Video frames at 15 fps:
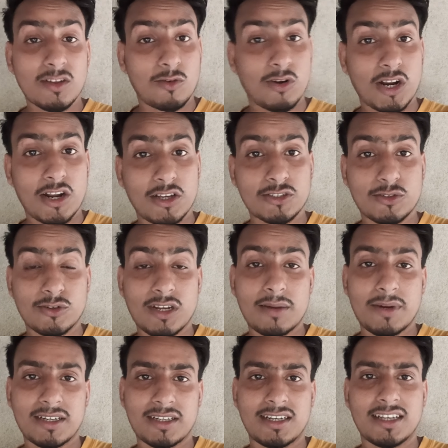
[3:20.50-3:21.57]
ঘোড়ারাস ঘোনা
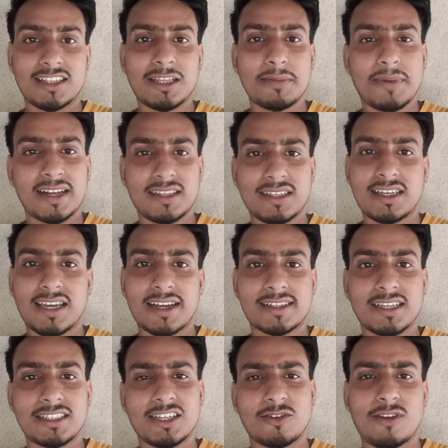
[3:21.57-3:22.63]
বা টিনা দিদির বাড়িতে গিয়ে
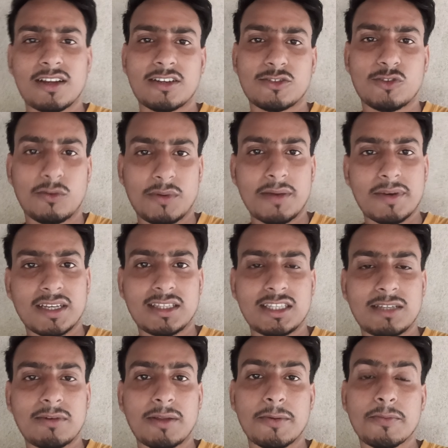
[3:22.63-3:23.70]
একটা যে কোনো একটা ছবি আমাকে
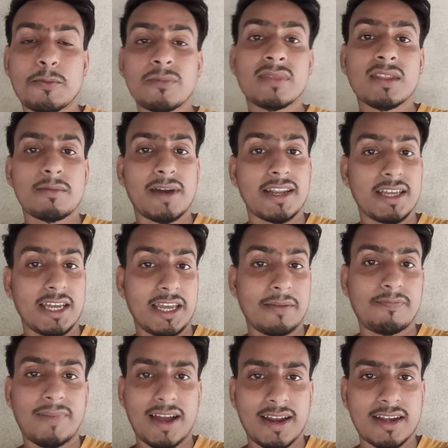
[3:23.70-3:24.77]
দিতে পারো মানে এর
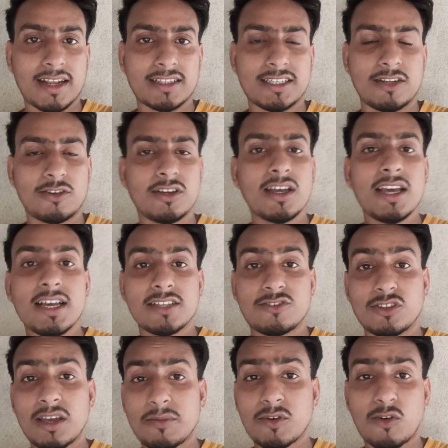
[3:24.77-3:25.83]
প্ল্যানটা ছিল
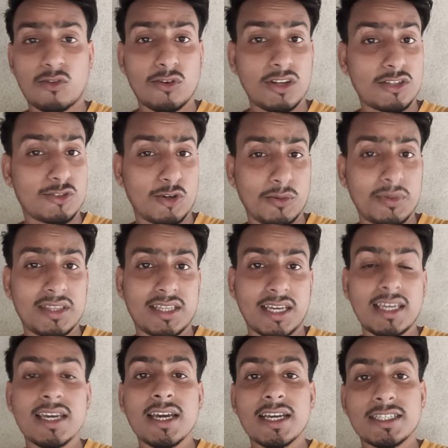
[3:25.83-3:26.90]
যদি আমি কখনো ছবি
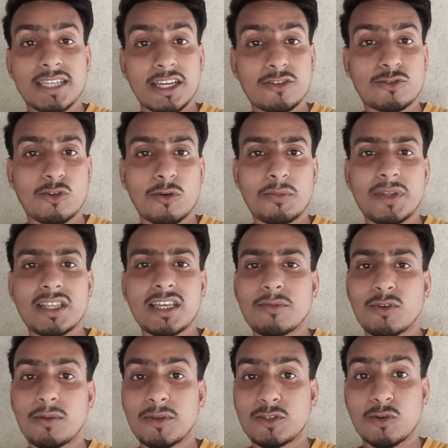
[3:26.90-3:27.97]
দেই সেই ছবি নিয়ে
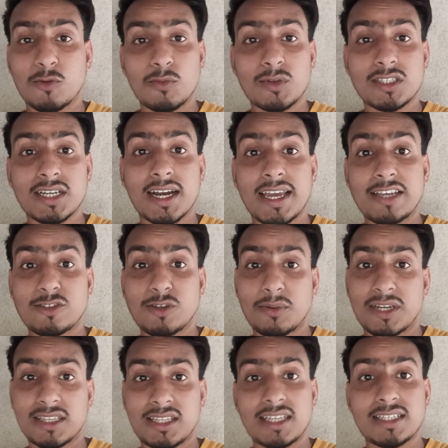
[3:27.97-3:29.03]
বলবে যে অমুক জায়গায় এই
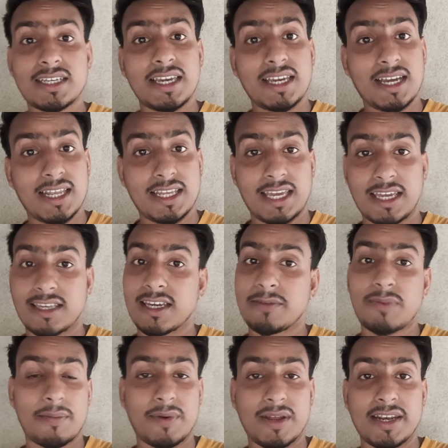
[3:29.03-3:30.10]
ছবিটা দিয়েছে এখানে এই এই
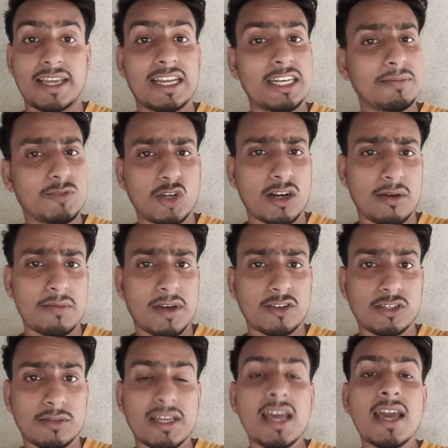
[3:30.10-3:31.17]
ব্যাপার নেগেটিভ ছড়াবে
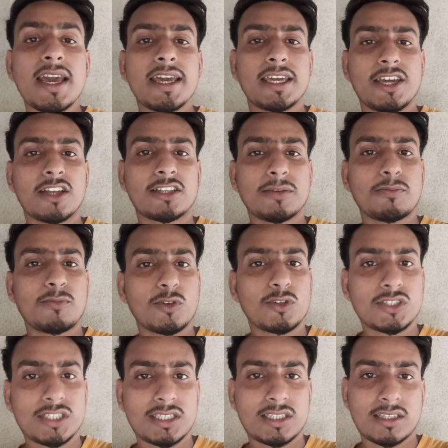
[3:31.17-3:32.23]
মানুষের এ হচ্ছে
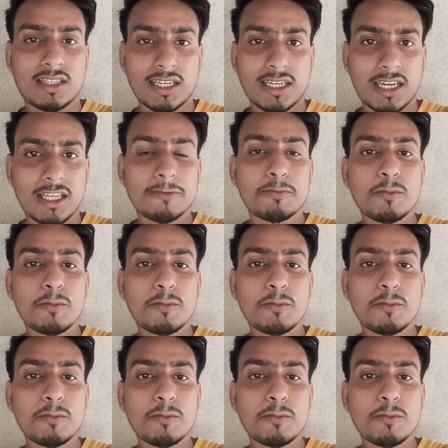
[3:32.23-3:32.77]
প্রত্যেকে